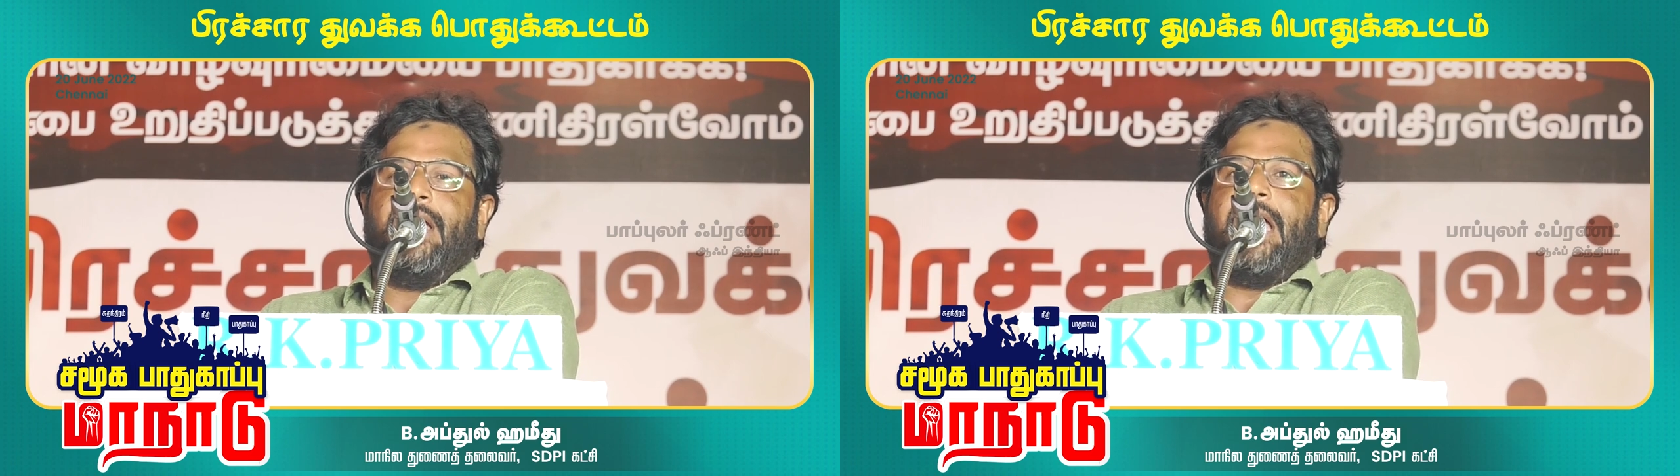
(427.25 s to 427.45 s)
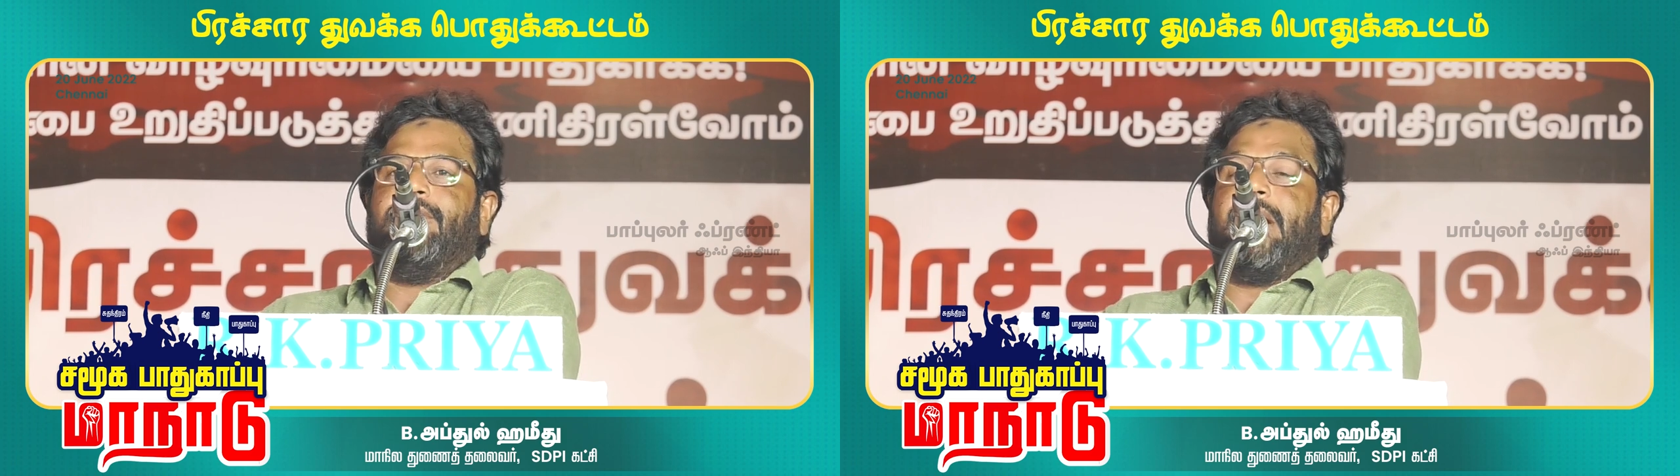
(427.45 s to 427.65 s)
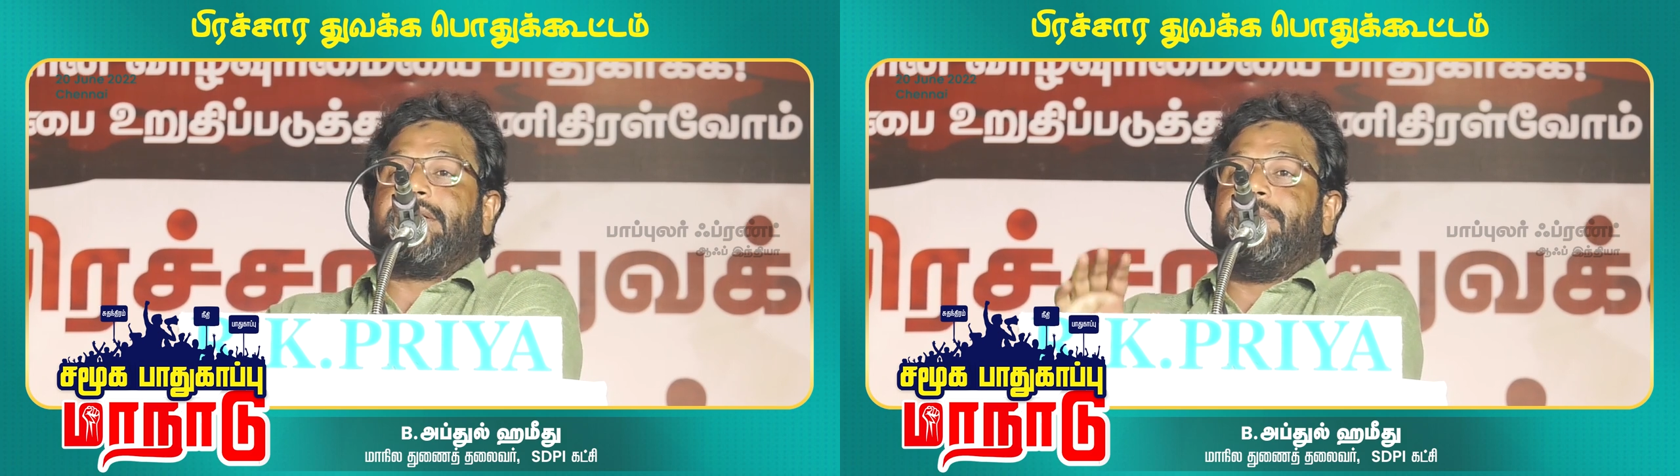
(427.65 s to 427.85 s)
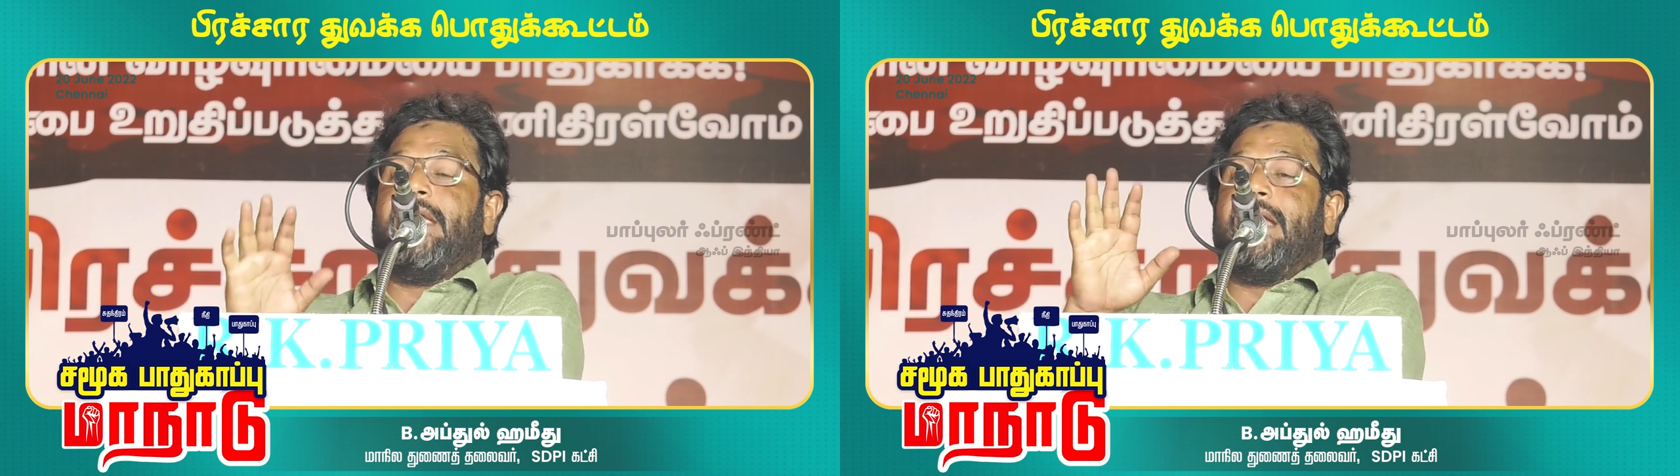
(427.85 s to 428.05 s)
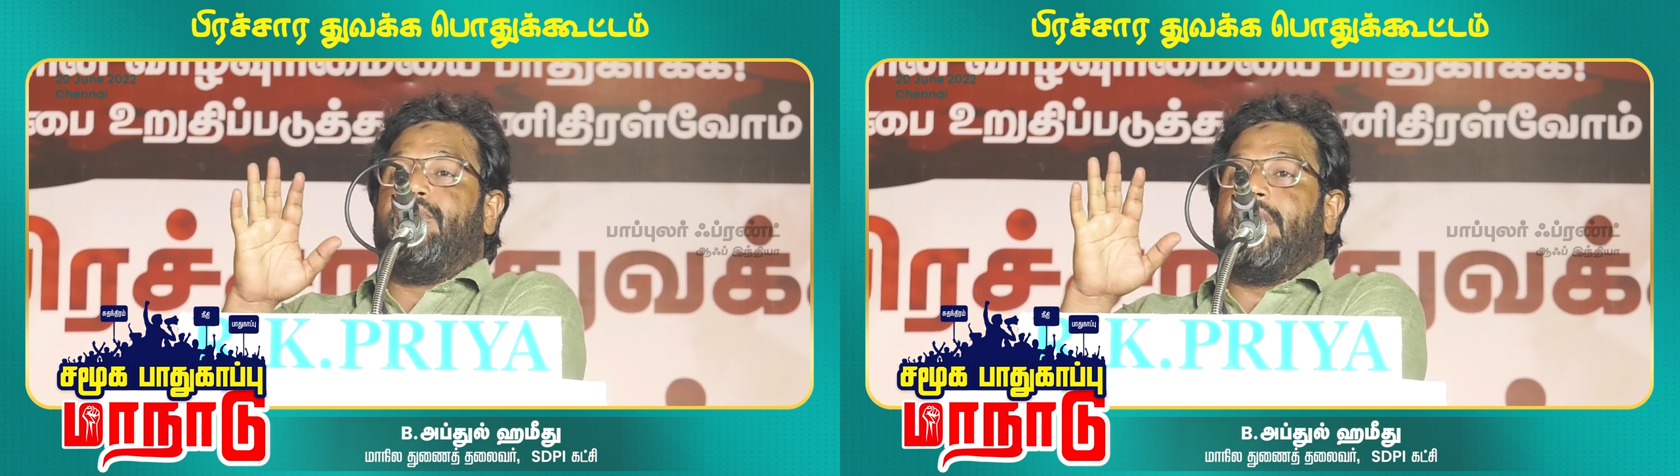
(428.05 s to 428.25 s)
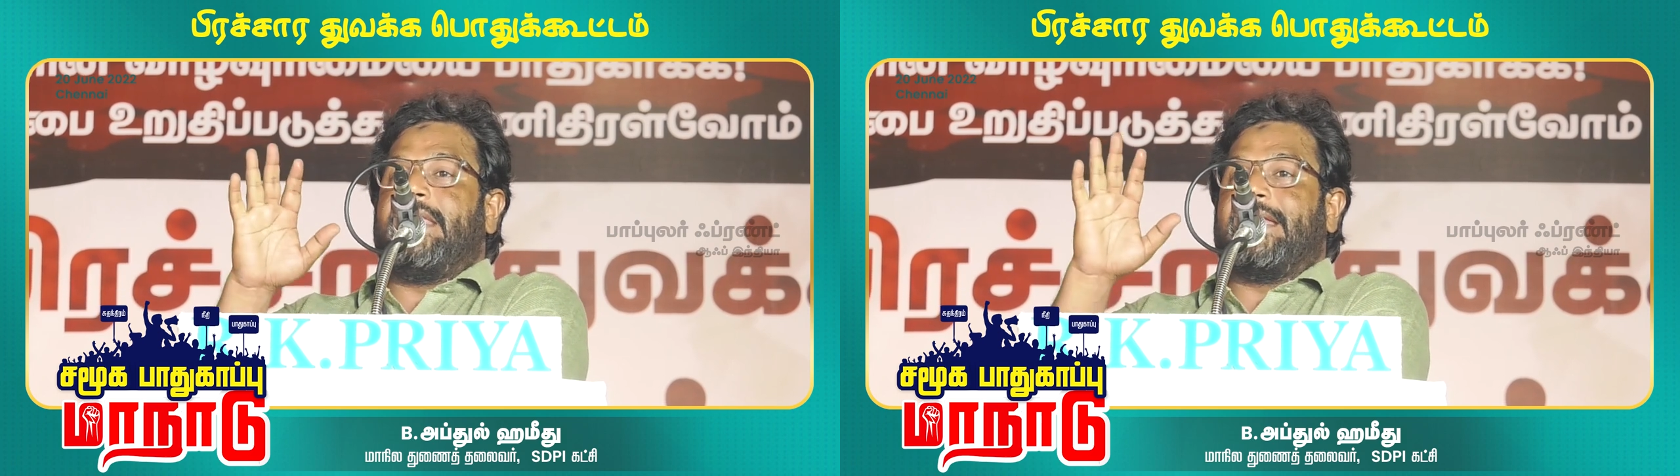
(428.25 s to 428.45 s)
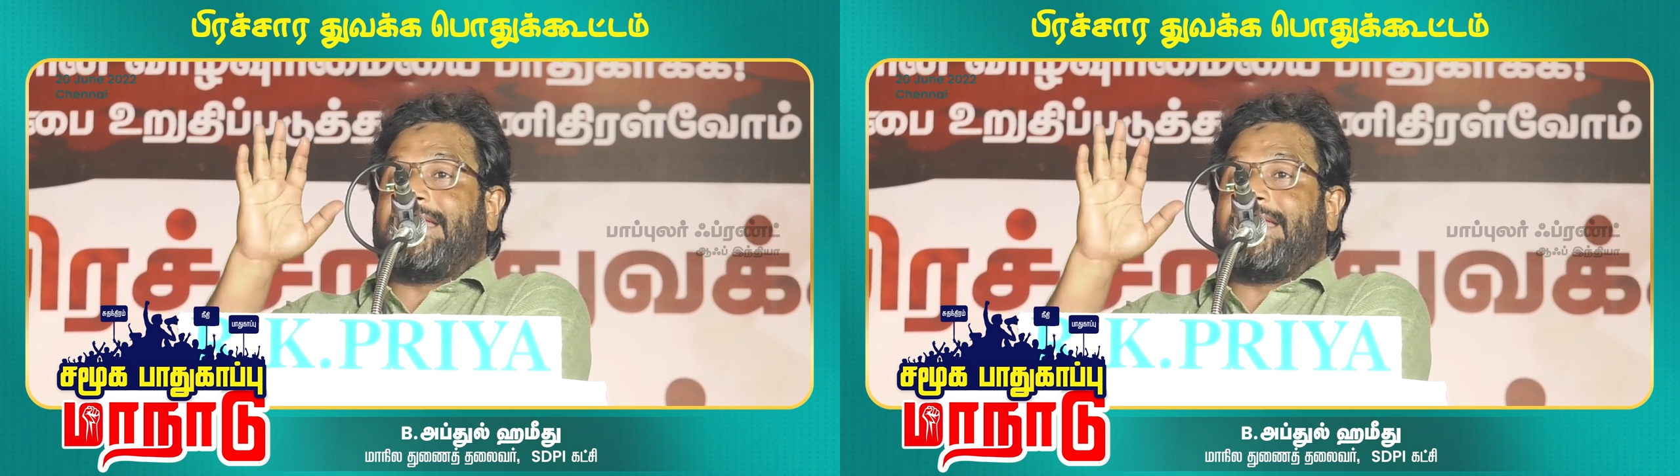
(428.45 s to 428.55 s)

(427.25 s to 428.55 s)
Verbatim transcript: அது மட்டுமே நம்முடைய